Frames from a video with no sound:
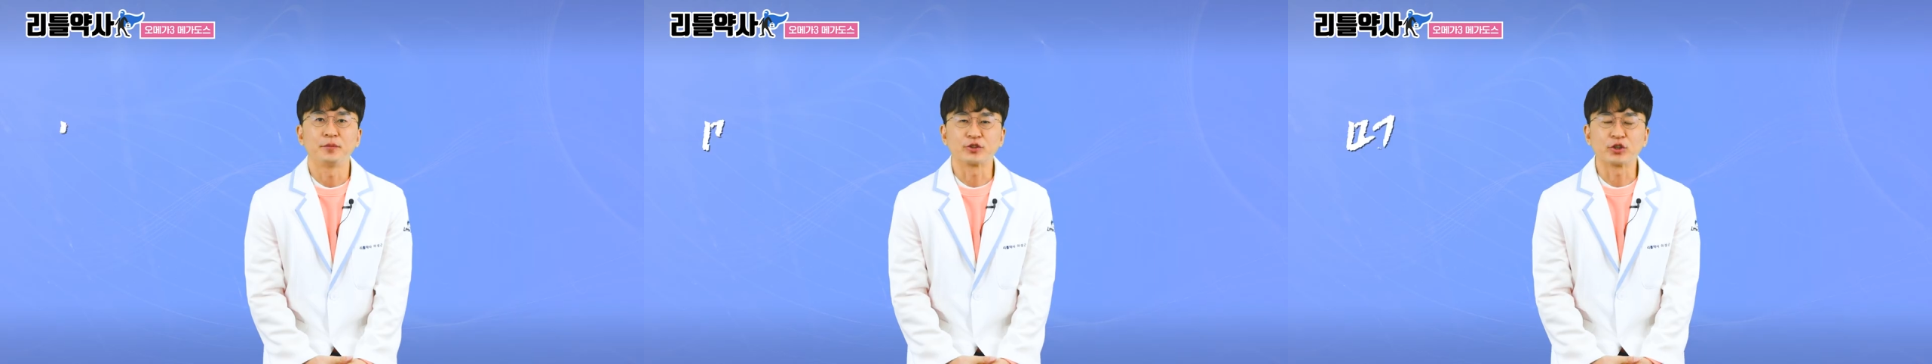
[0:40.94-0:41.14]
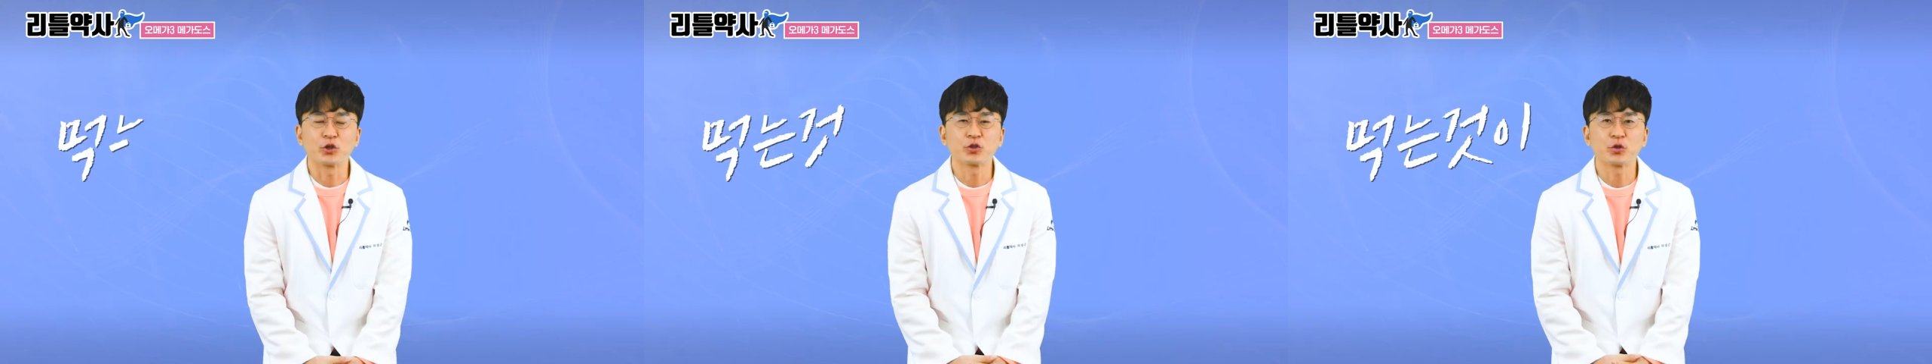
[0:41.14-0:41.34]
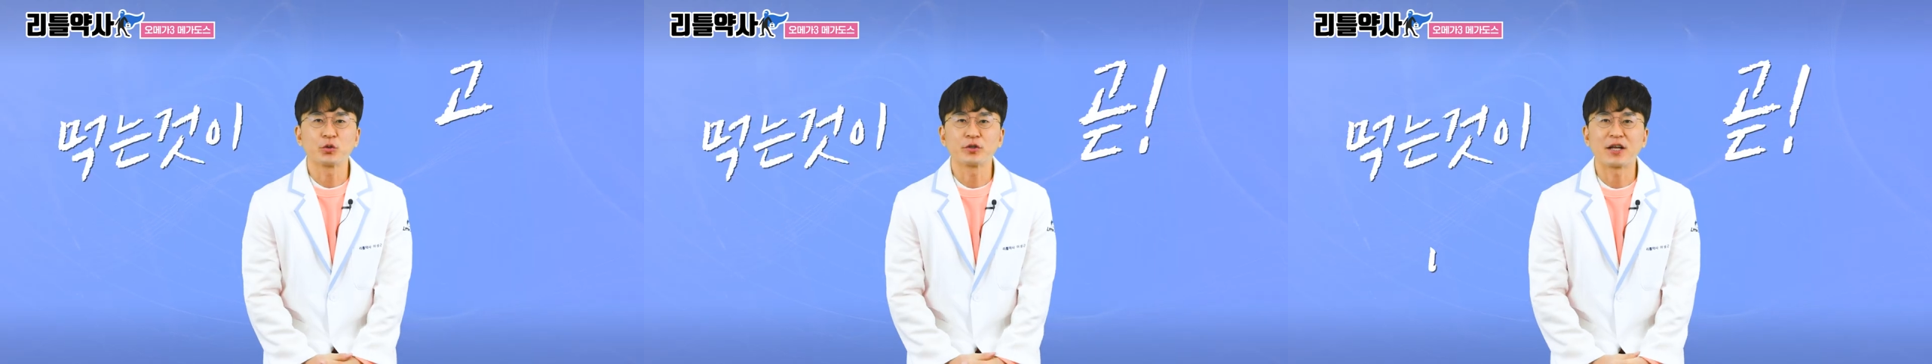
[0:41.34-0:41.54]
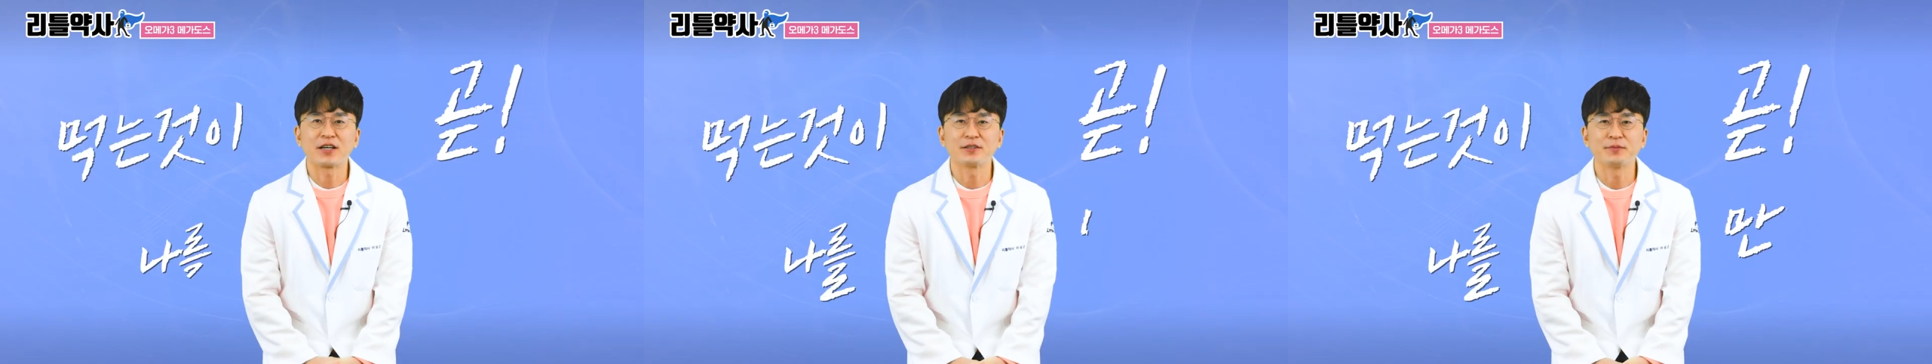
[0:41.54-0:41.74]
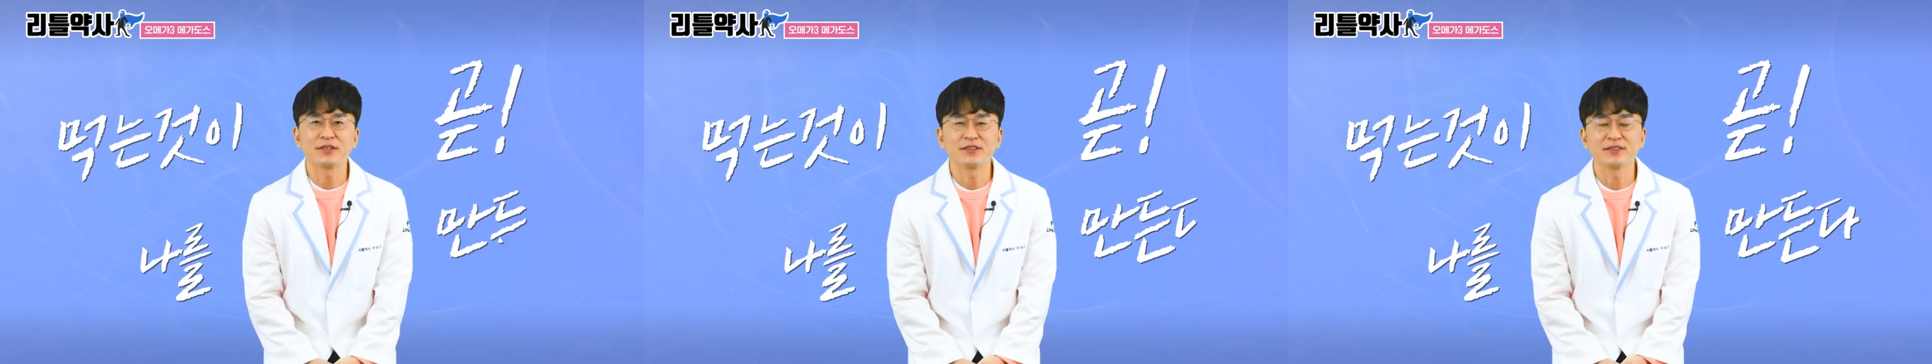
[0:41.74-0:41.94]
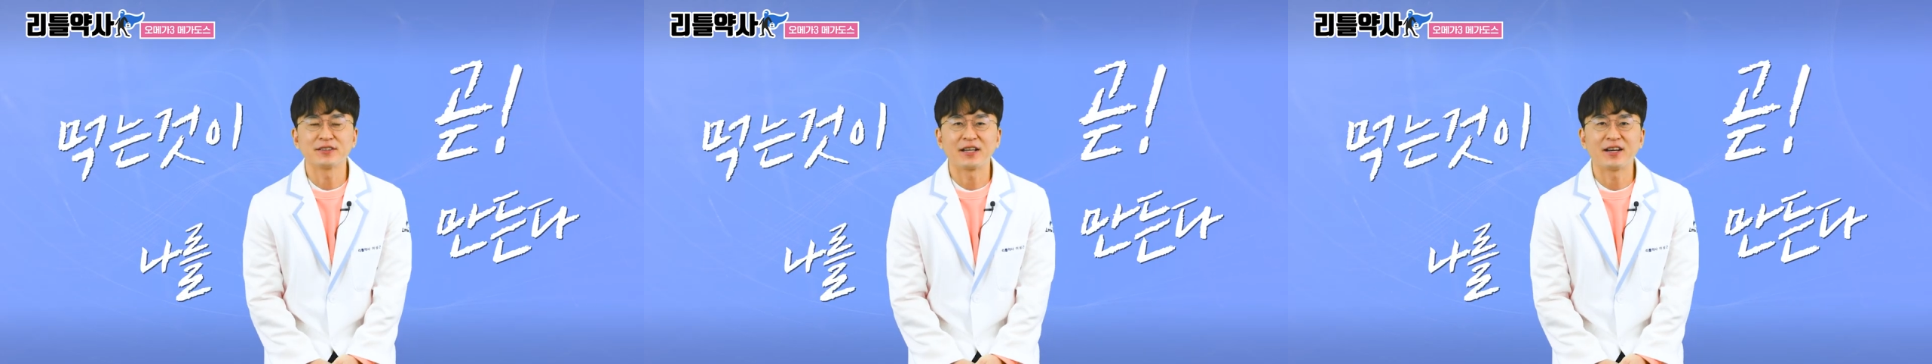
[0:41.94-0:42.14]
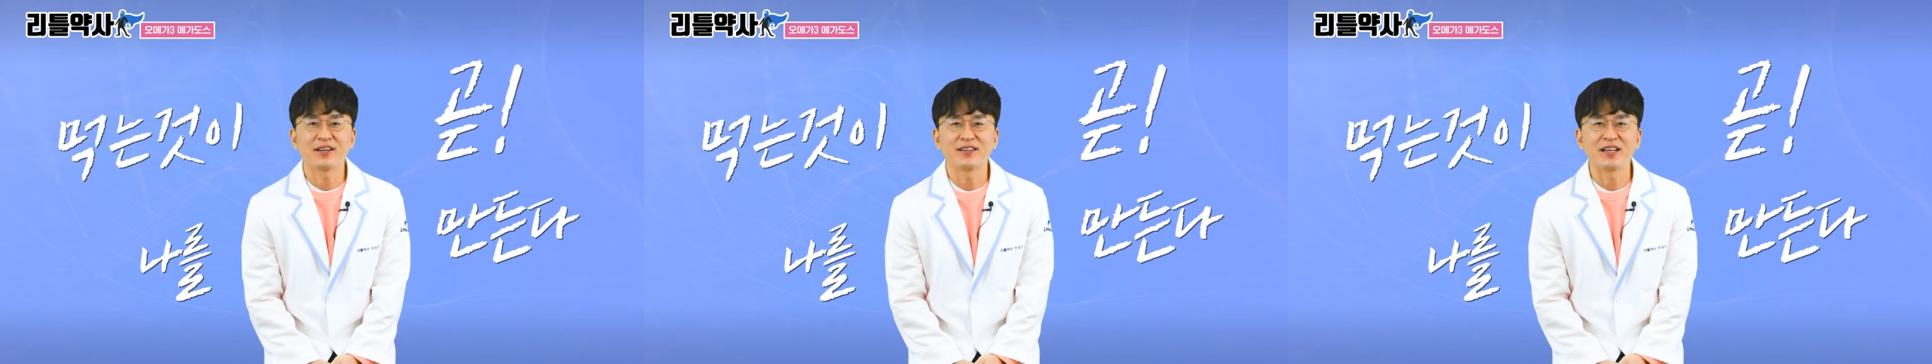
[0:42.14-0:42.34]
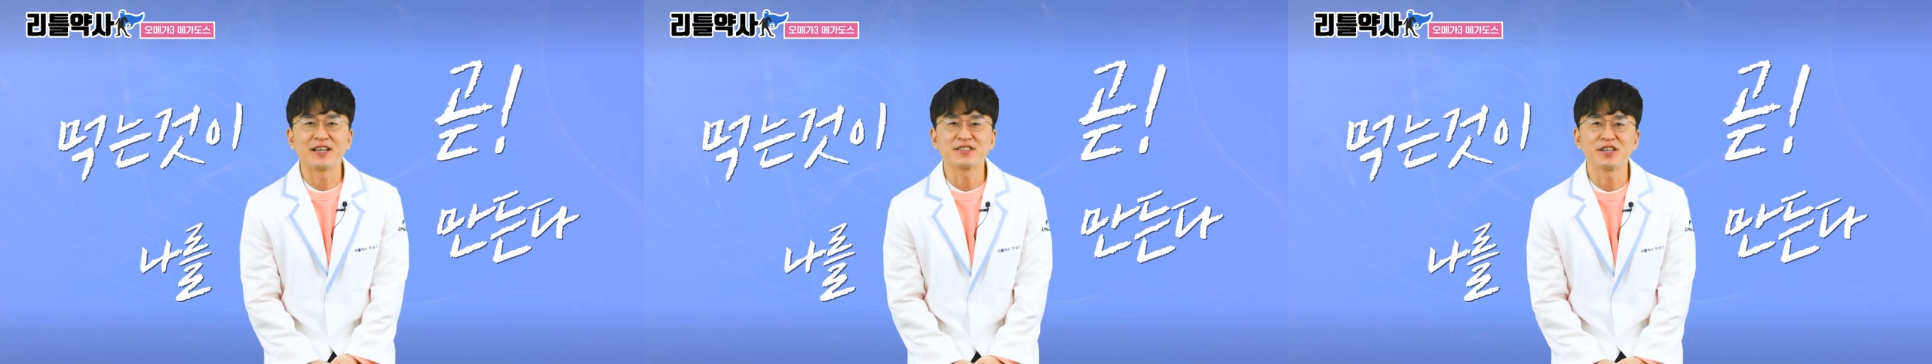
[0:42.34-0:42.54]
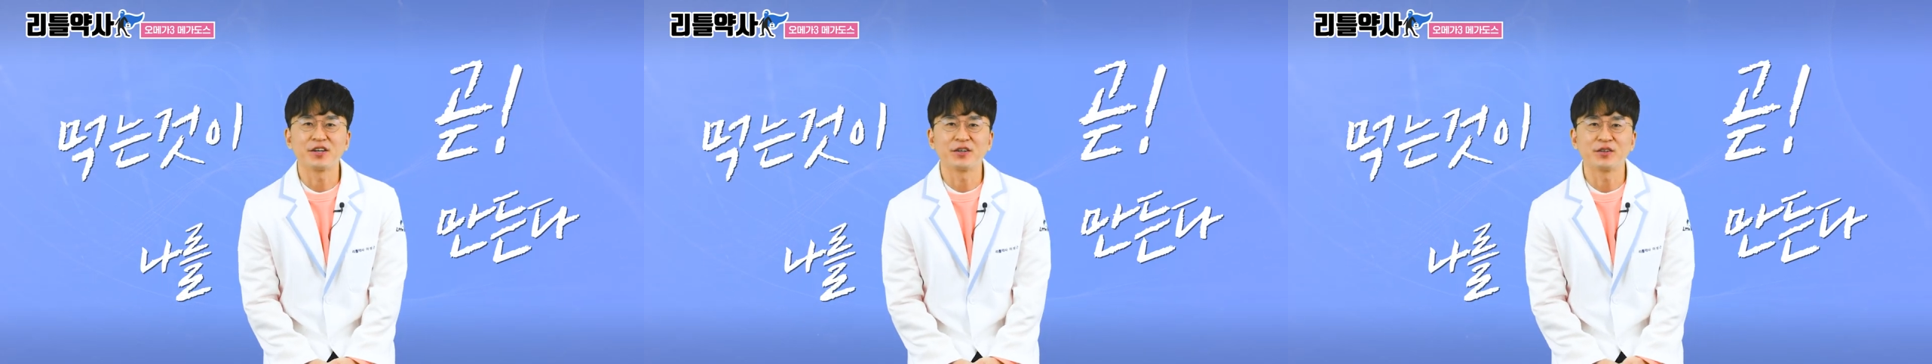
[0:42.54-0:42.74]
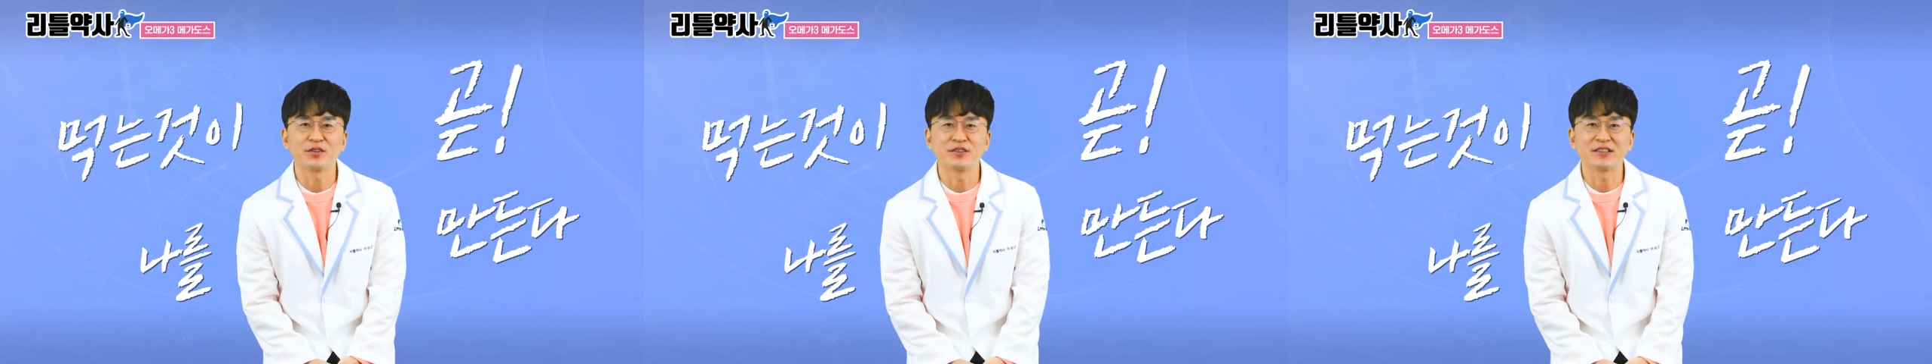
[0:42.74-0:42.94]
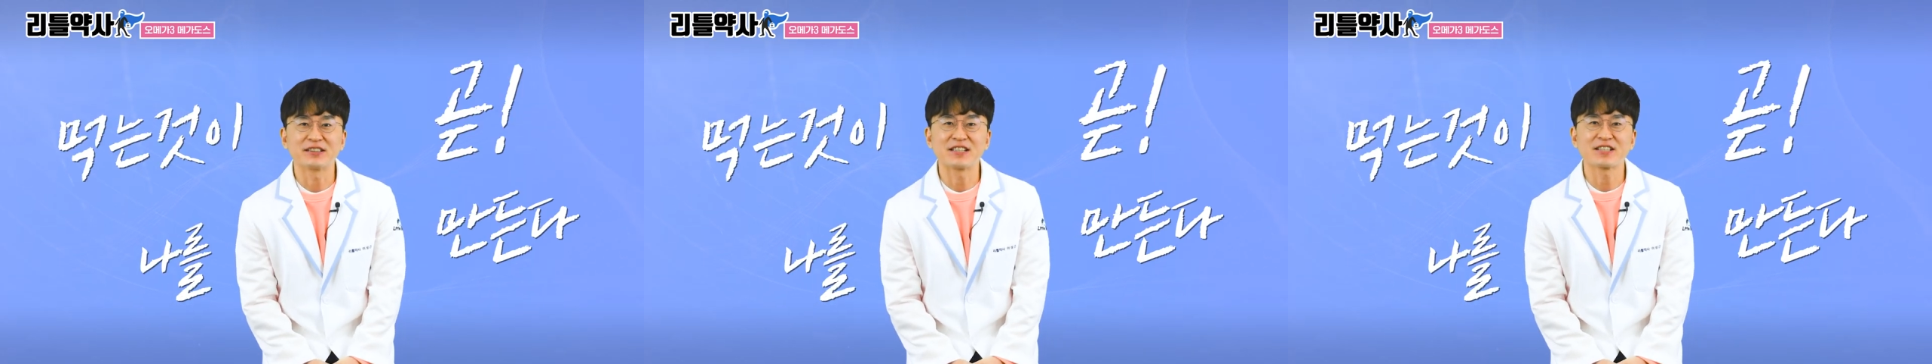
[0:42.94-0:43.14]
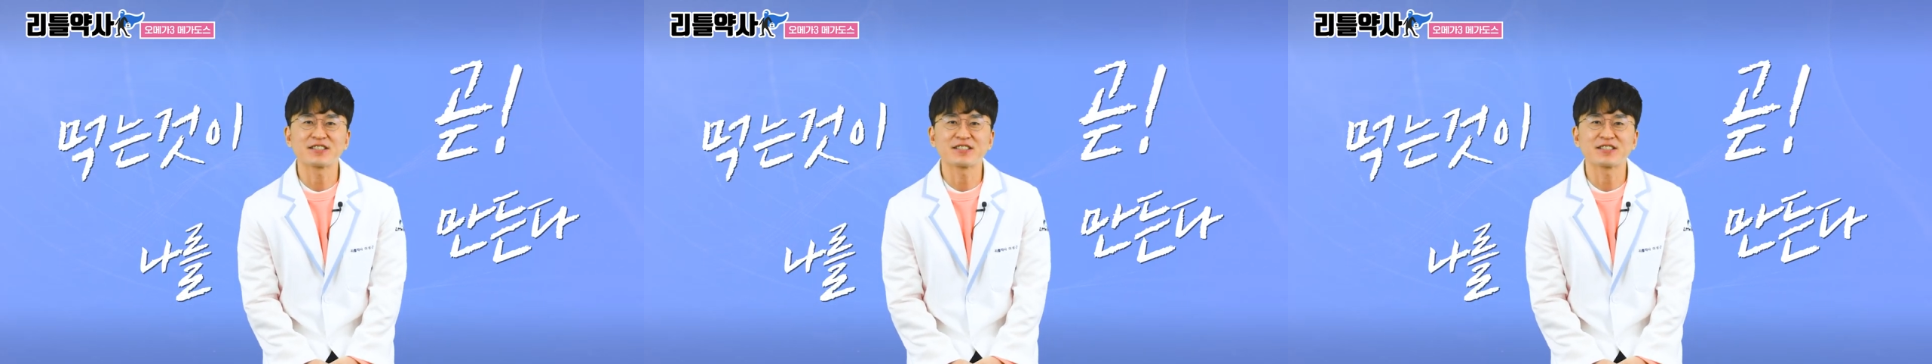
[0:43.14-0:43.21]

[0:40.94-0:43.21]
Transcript: 먹는 것이 곧 나를 만든다. 안녕하세요. 레트